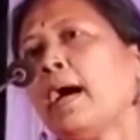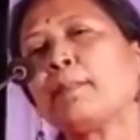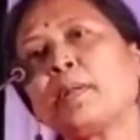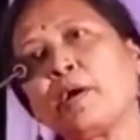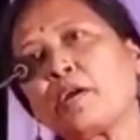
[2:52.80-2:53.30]

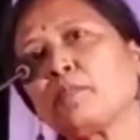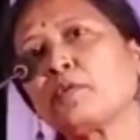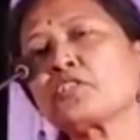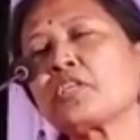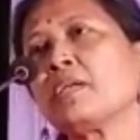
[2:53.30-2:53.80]
আমরা
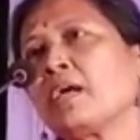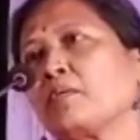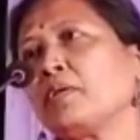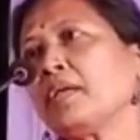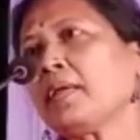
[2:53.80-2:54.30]
ভারতবর্ষের
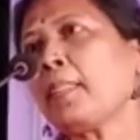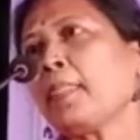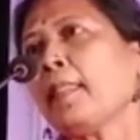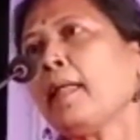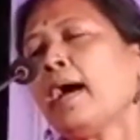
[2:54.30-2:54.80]
নাগরিক
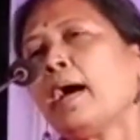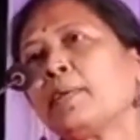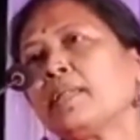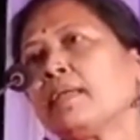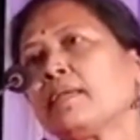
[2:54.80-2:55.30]

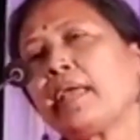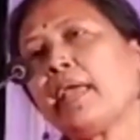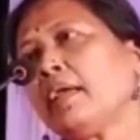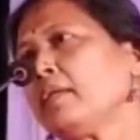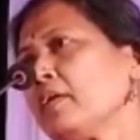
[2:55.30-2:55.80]
আমাদের
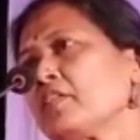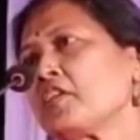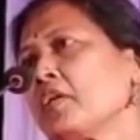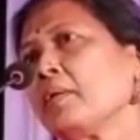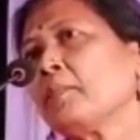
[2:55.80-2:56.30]
এই
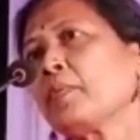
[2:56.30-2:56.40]
দেশে